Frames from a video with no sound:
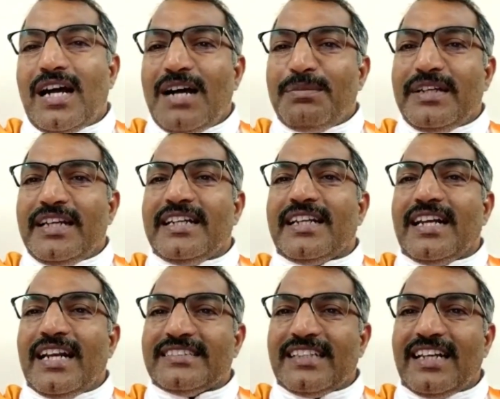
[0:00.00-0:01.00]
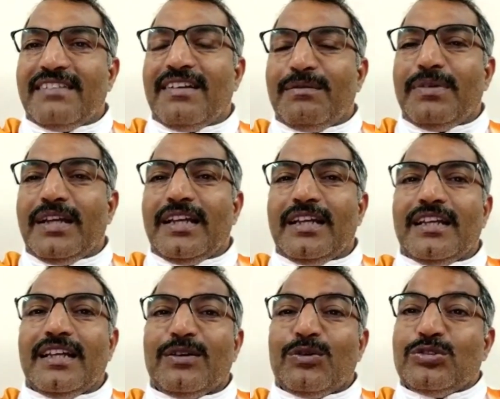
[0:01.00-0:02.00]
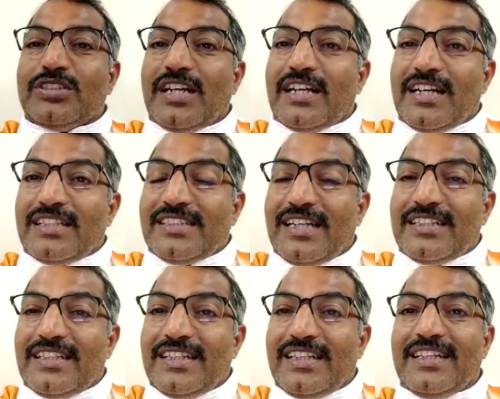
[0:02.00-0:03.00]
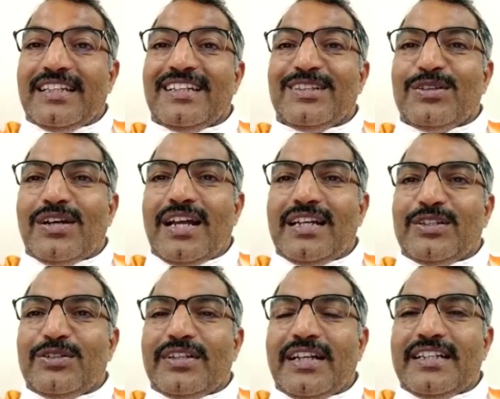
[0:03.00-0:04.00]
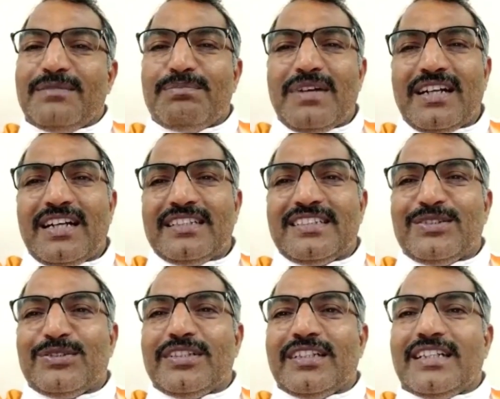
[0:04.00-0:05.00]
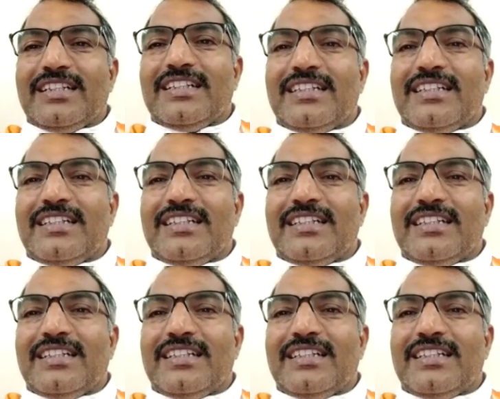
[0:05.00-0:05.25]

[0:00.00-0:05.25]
आप इंटरनेशनल लेवल पे कुछ करना चाहते हैं तो एल्टीट्यूड ट्रेनिंग पक्का जरूरी है